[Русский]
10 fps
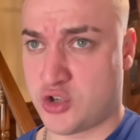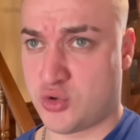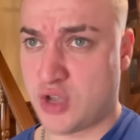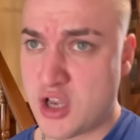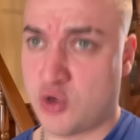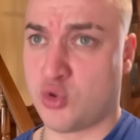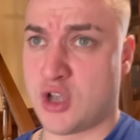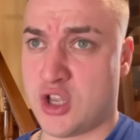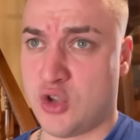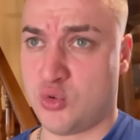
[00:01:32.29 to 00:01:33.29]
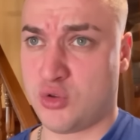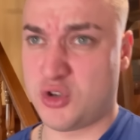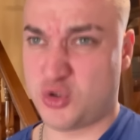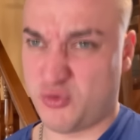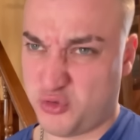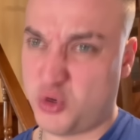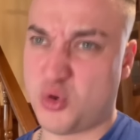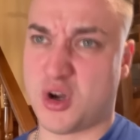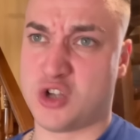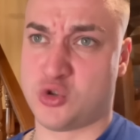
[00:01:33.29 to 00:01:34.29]
что я никуда не иду, так что в
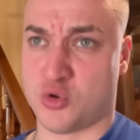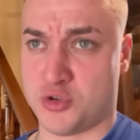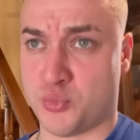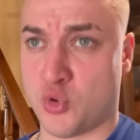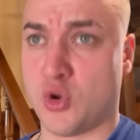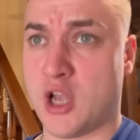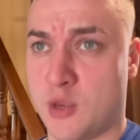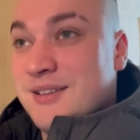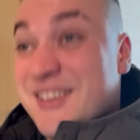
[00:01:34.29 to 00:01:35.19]
другой раз сходим погуляем.